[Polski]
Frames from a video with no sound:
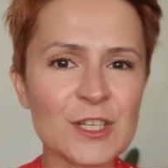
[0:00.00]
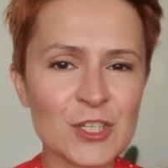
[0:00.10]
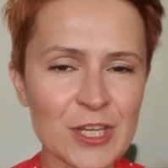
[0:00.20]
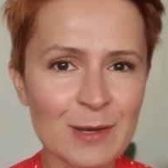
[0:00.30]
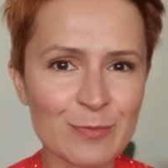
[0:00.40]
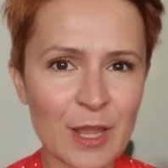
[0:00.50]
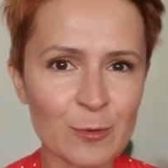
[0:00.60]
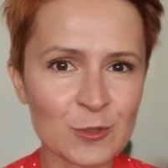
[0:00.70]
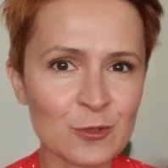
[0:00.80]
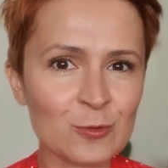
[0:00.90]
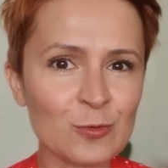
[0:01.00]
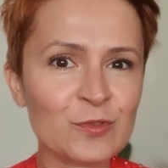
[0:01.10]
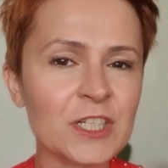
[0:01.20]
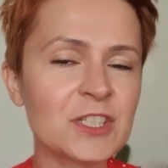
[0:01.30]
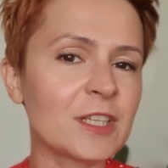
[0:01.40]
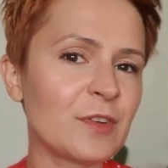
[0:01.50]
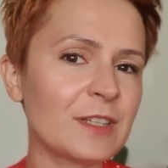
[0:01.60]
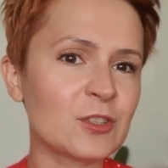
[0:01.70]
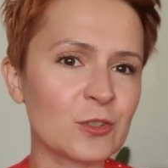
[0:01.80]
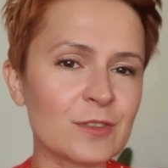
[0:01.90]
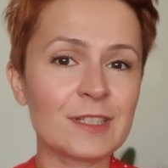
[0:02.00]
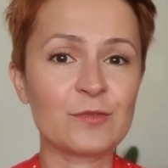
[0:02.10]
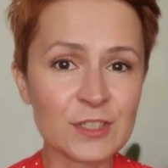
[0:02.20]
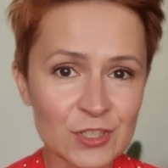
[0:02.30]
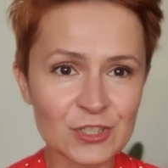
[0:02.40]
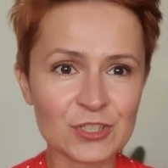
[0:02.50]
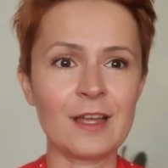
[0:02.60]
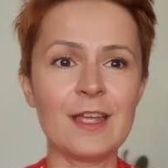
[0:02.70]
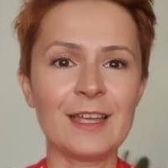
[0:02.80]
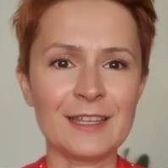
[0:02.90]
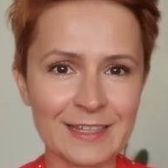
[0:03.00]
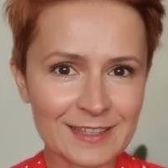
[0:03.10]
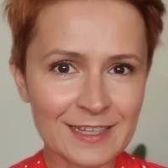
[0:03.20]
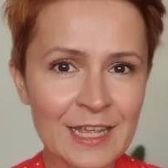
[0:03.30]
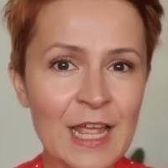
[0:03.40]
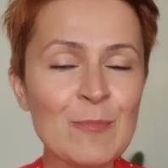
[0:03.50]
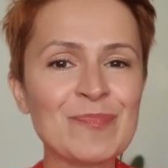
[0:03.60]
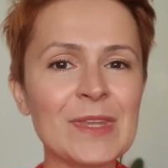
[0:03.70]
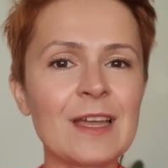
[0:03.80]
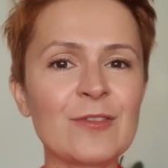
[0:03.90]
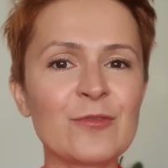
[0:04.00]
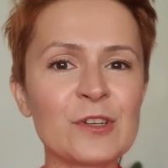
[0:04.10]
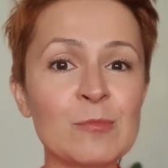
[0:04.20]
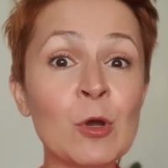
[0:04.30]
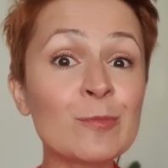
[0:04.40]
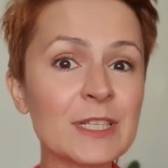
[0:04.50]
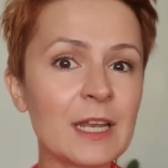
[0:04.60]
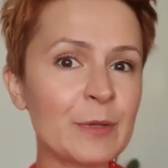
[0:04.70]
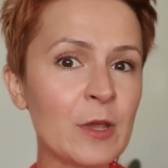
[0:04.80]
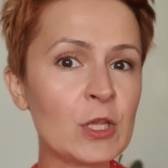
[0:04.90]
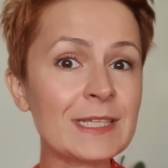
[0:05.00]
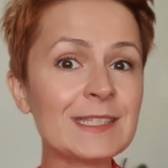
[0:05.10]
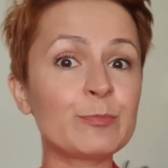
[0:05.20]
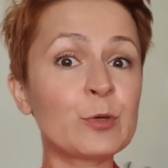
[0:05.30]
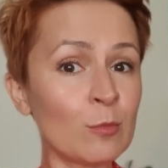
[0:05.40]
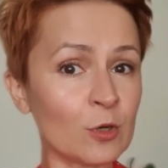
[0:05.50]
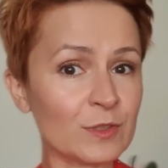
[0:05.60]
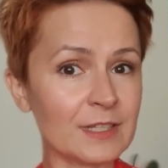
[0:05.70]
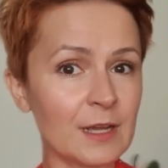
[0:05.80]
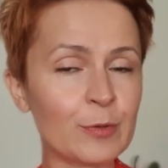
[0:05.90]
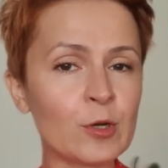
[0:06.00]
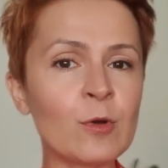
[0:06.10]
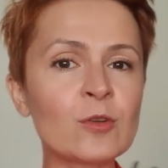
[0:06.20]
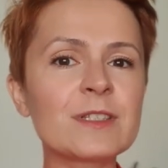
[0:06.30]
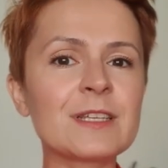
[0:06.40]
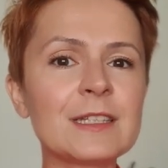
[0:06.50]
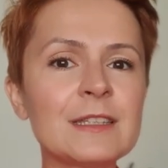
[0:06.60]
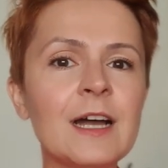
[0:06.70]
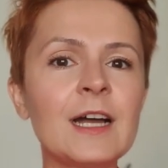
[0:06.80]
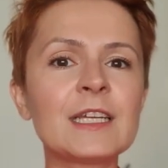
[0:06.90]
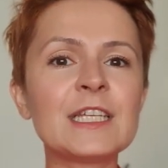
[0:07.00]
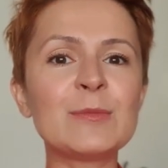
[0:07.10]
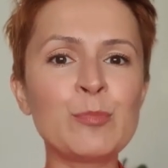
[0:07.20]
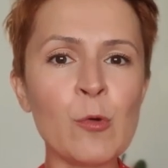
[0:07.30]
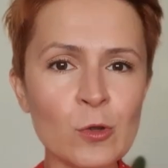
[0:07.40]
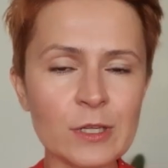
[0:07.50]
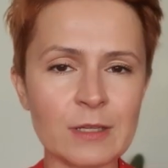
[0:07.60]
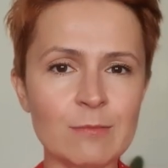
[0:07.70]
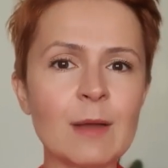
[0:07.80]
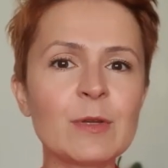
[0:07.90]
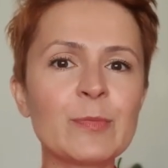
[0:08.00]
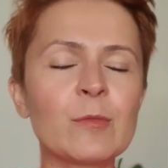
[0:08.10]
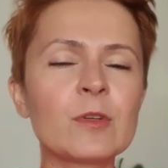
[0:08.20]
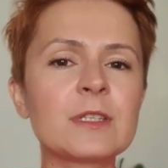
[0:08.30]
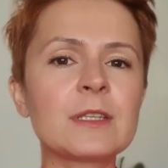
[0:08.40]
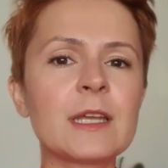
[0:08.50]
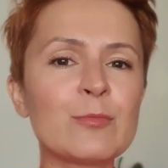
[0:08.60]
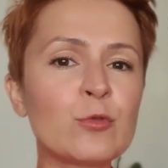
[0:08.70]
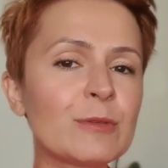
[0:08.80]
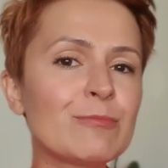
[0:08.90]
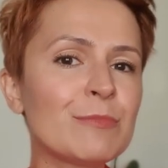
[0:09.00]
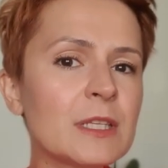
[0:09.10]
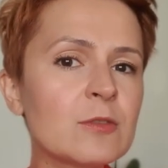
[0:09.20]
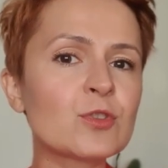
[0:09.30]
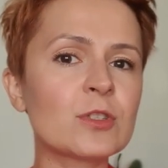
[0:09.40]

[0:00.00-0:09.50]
sierpnia i początku września 2021, e, w moim sklepie jest promocja, promocja na e-booki. Mamy promocję na e-booki minus